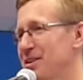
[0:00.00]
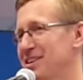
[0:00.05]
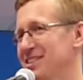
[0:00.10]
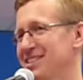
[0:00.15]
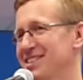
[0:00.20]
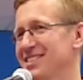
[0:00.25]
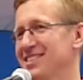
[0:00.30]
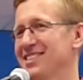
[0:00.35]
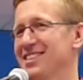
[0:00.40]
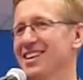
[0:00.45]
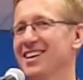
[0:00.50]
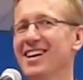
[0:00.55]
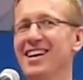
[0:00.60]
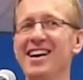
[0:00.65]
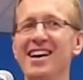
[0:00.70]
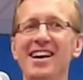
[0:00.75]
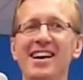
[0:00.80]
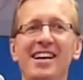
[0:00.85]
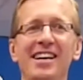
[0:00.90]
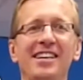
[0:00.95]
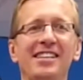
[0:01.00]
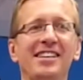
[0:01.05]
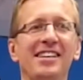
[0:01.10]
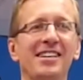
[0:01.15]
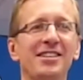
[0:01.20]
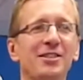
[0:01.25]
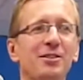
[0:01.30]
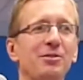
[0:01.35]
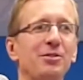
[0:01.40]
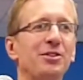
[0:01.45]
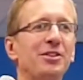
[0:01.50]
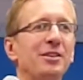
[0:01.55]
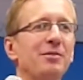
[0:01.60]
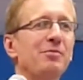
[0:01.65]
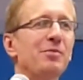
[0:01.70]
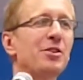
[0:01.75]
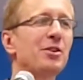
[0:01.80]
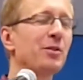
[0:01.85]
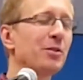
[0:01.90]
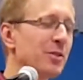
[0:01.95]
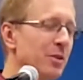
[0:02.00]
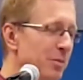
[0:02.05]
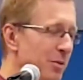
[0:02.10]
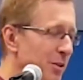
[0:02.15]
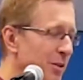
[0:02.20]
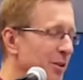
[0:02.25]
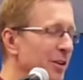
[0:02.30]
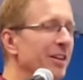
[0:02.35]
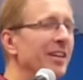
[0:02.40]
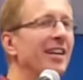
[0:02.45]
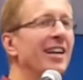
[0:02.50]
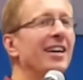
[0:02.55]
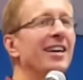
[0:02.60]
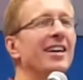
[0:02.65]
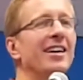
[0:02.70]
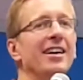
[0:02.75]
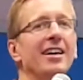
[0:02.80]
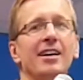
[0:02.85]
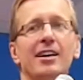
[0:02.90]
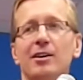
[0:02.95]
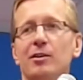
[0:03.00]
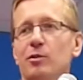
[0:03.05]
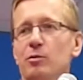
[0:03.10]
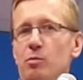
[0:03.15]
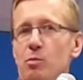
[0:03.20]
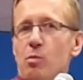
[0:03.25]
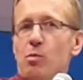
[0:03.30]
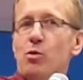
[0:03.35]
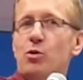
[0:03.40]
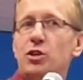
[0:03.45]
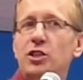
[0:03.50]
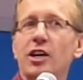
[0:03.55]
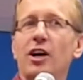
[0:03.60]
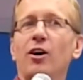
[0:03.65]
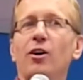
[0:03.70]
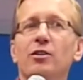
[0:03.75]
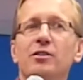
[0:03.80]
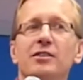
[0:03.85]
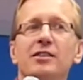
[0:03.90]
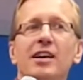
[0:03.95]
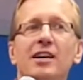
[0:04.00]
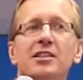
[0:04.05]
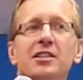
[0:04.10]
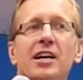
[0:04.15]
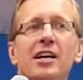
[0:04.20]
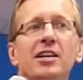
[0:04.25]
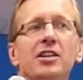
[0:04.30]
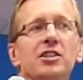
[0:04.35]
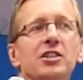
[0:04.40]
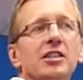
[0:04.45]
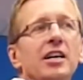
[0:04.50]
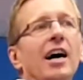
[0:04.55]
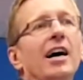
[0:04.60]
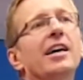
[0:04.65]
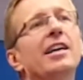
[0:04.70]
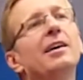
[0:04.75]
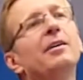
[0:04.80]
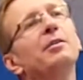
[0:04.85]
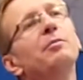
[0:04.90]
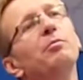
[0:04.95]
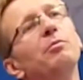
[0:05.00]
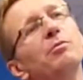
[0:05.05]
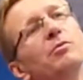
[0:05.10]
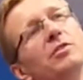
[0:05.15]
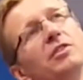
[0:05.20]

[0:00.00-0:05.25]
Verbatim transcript: praktycznie. I teraz ludzie myślą sobie, no ile muszę oddać, a, jeśli, a ile